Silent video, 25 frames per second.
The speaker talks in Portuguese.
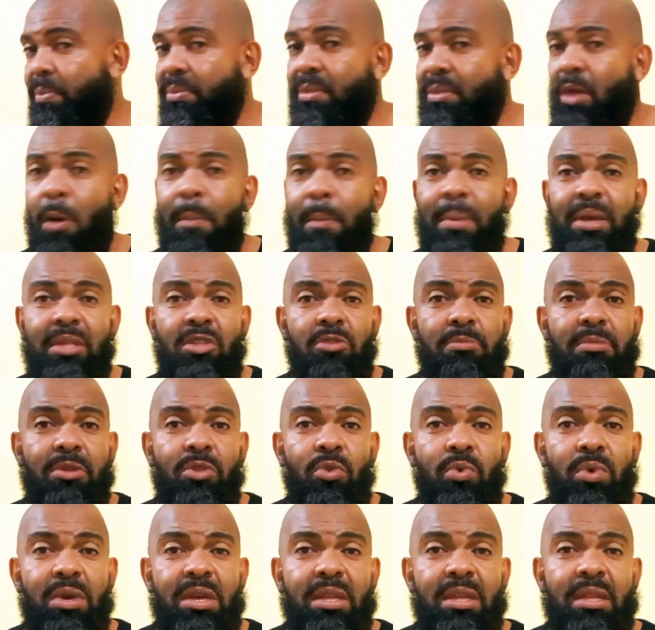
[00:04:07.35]
Dá uma
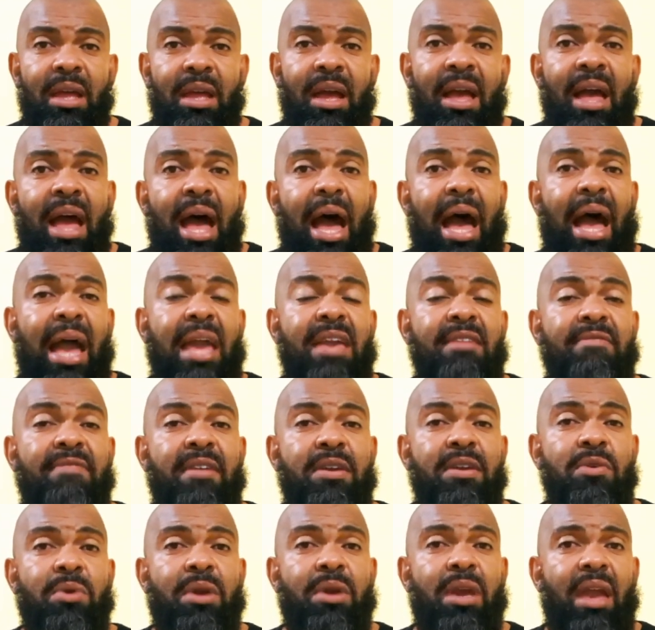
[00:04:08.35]
diminuída. Aí
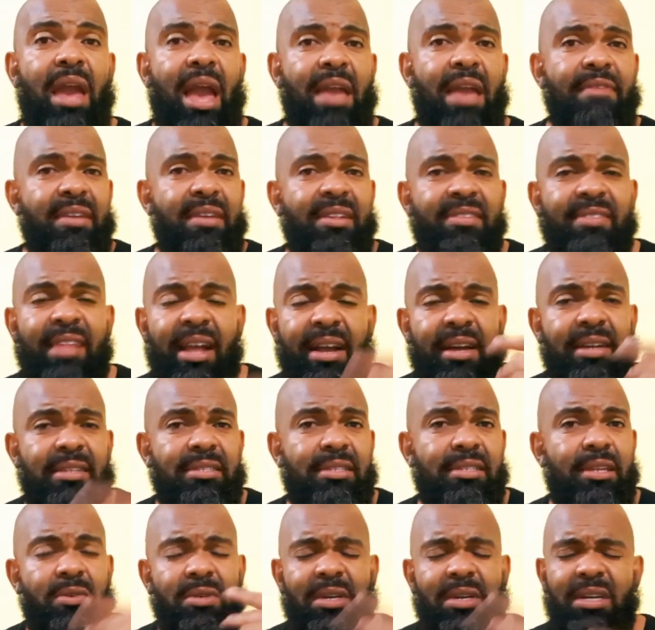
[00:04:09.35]
vem o que? Às vezes está
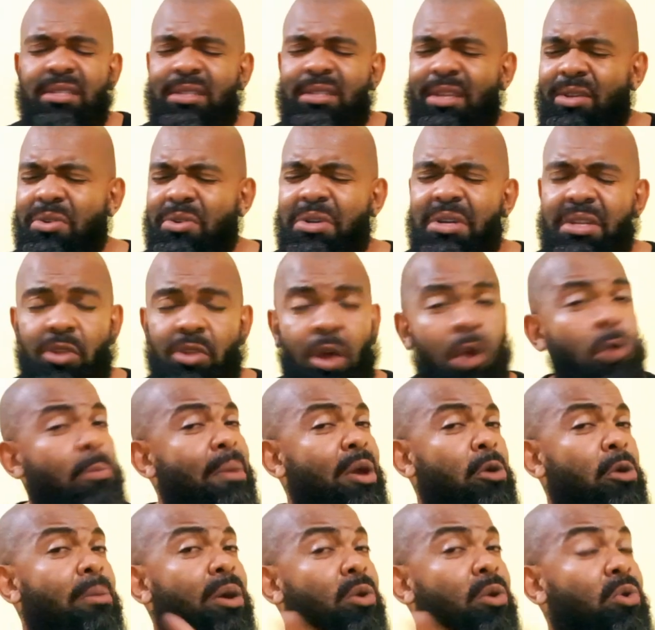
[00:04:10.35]
cantando, cantando, cantando. Olha como
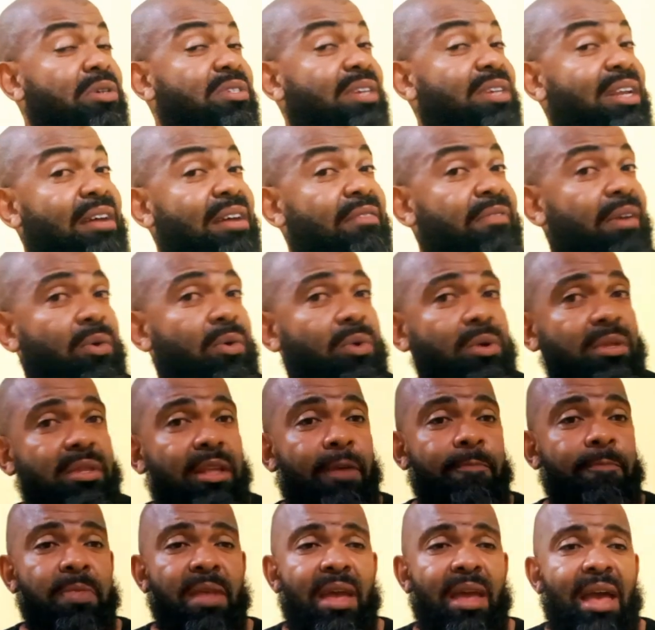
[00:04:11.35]
é que uma coisa leva a
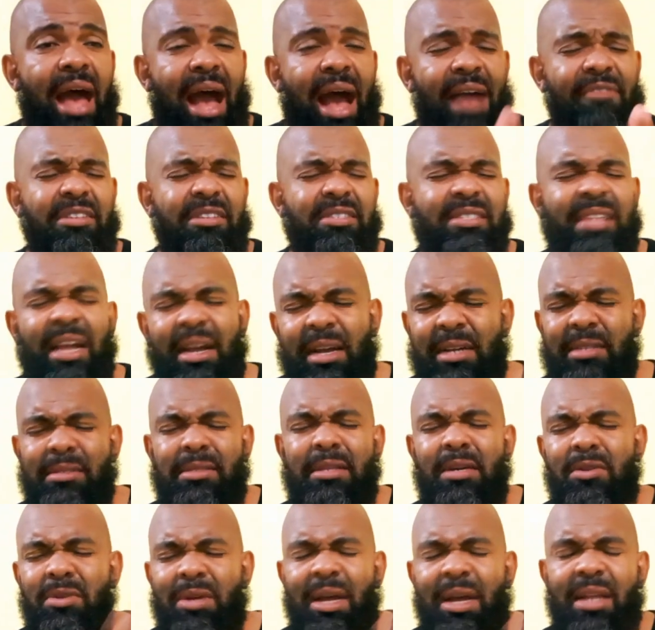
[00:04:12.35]
outra. Às vezes está
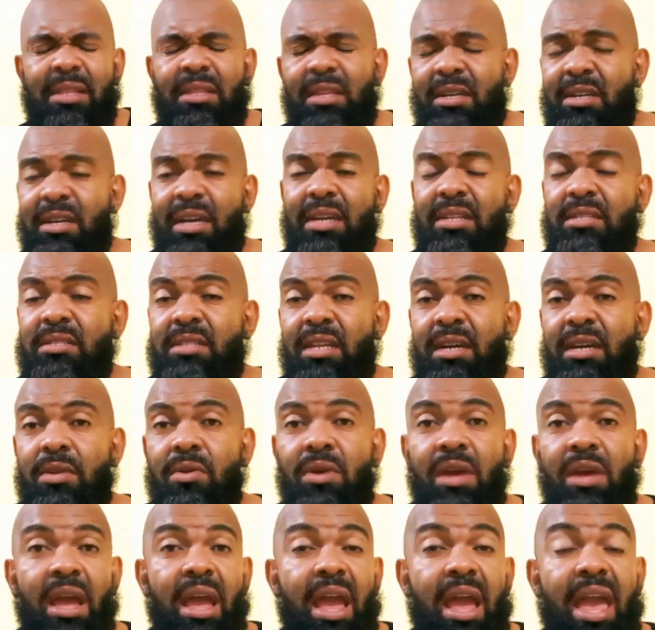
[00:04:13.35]
cantando, cantando,
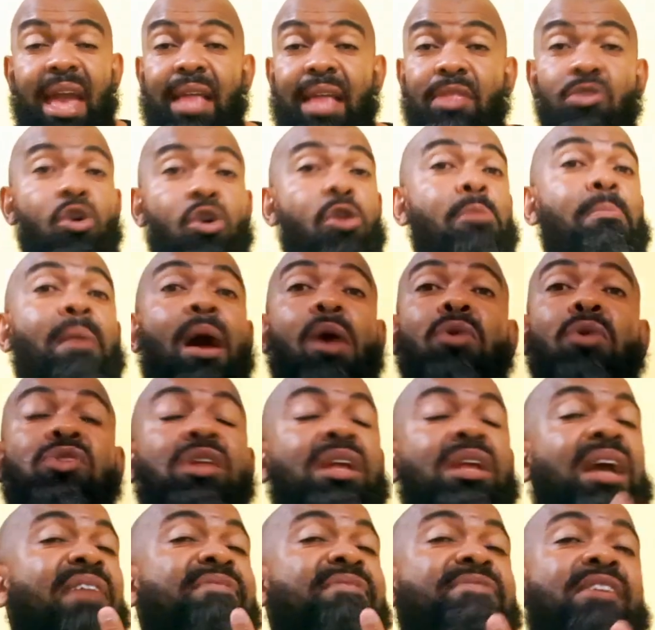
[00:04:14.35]
cantando. É normal o
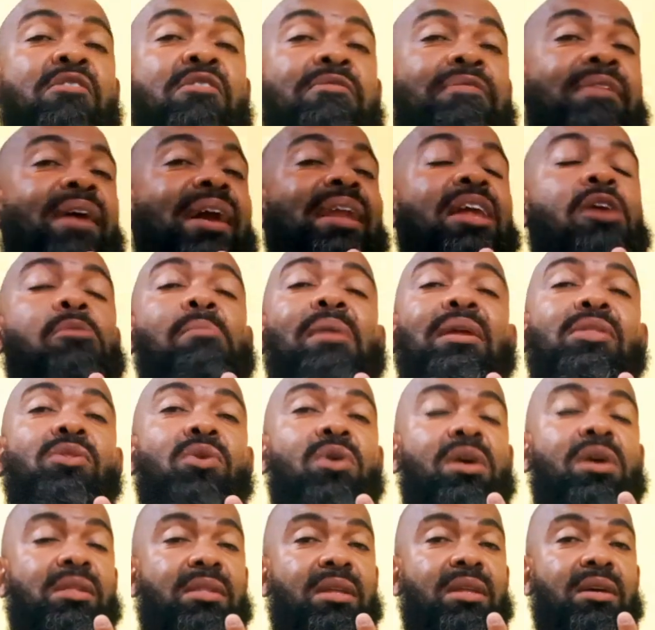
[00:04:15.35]
trincapé falhar uma
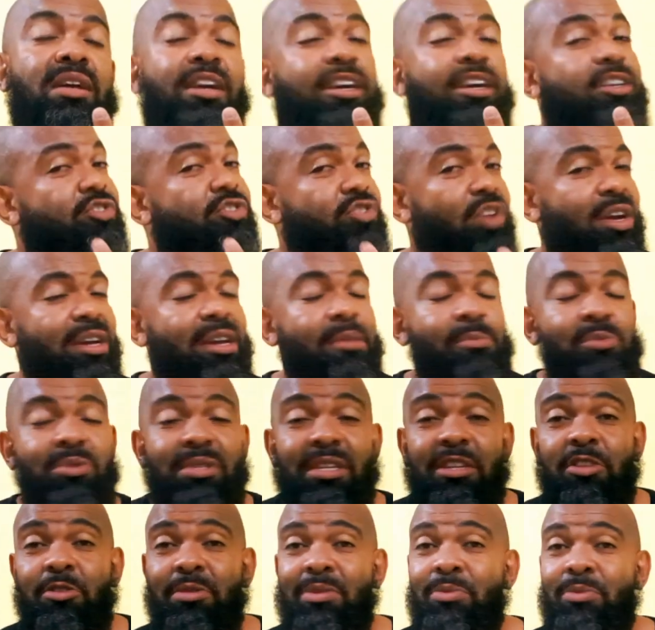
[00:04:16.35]
nota. Só que
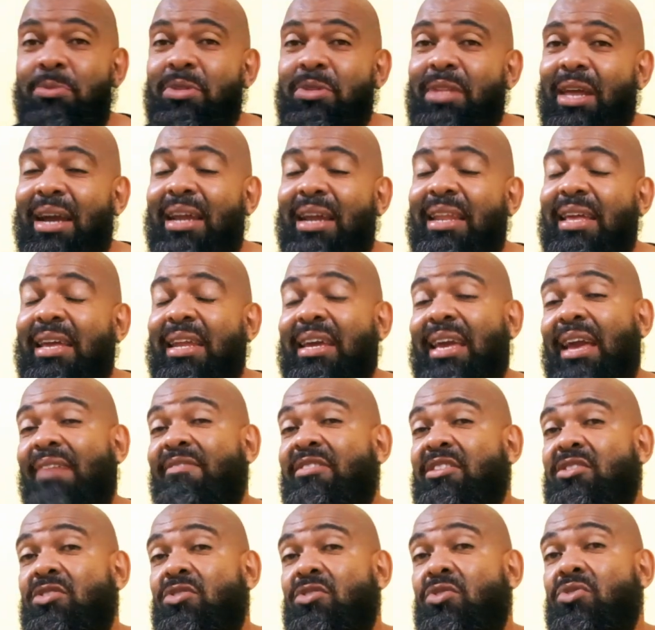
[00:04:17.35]
muitas, muita galera que às
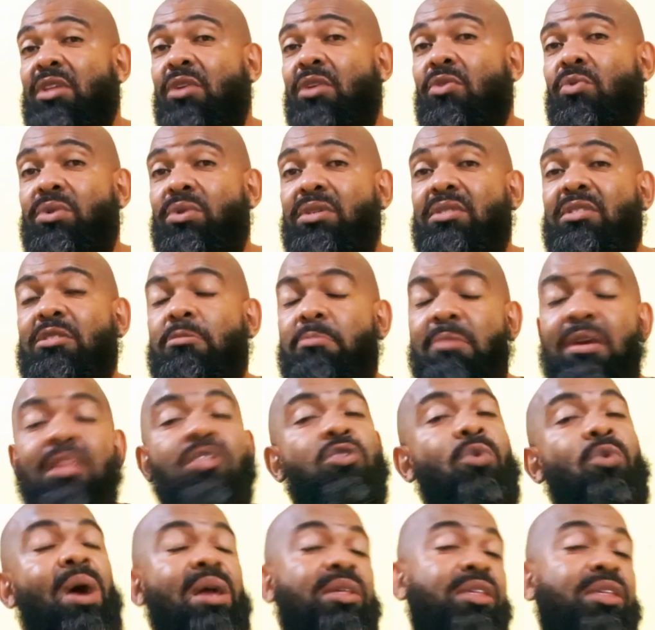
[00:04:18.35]
vezes não tem
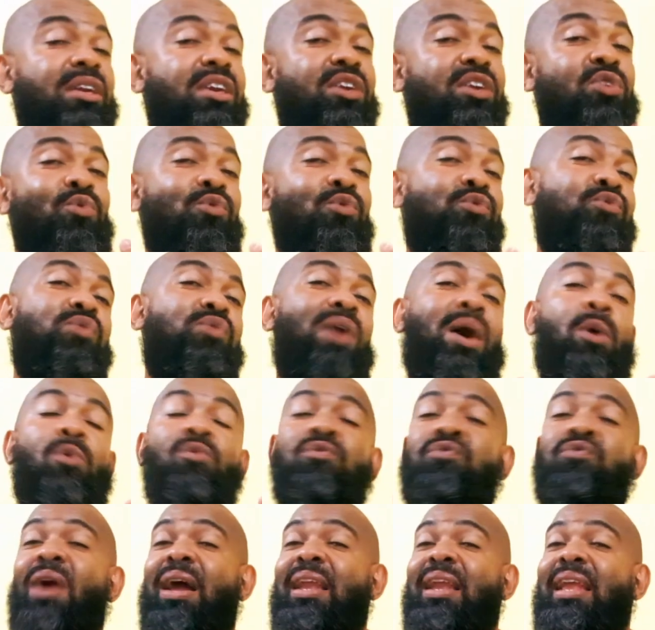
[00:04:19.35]
conhecimento acha que um, um
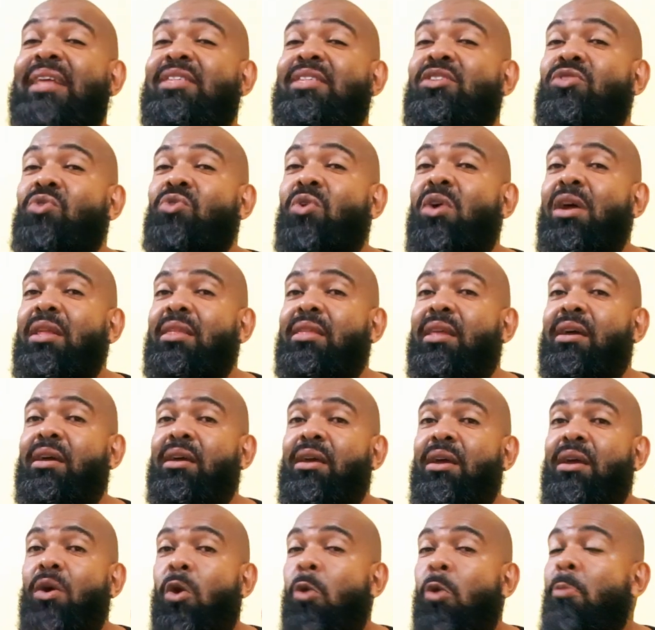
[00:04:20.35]
falhar de nota,
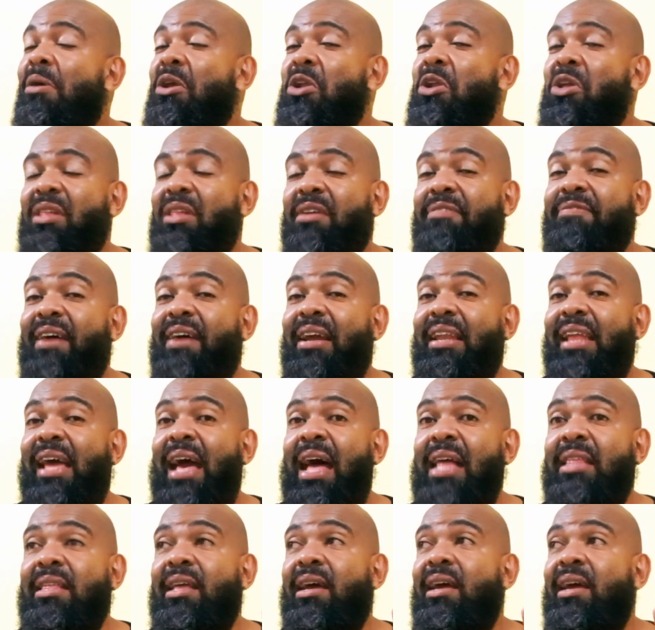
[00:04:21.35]
uma nota
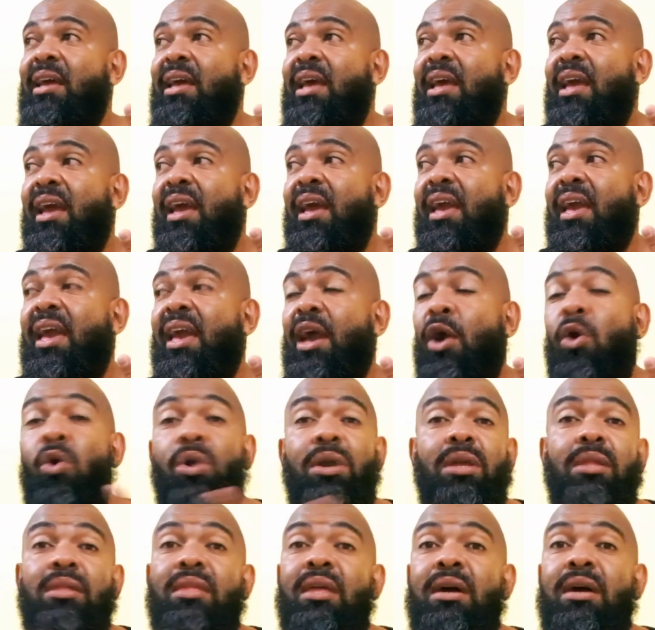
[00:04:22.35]
falhada, é
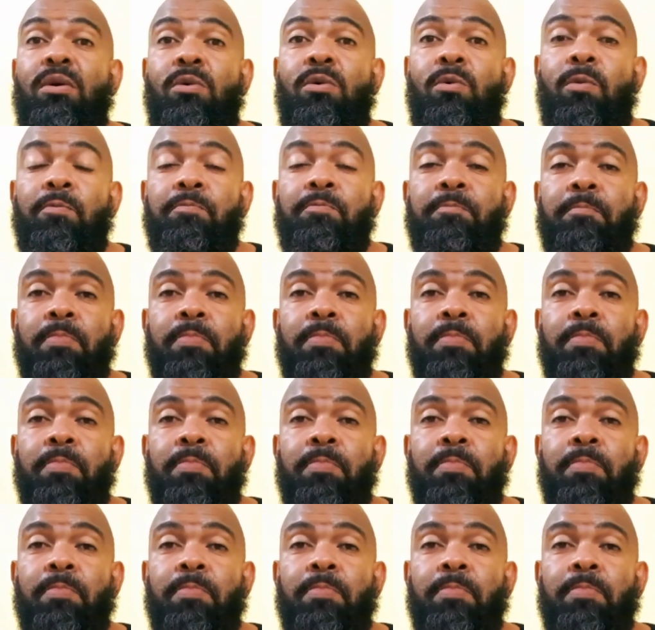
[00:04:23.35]
rouquidão.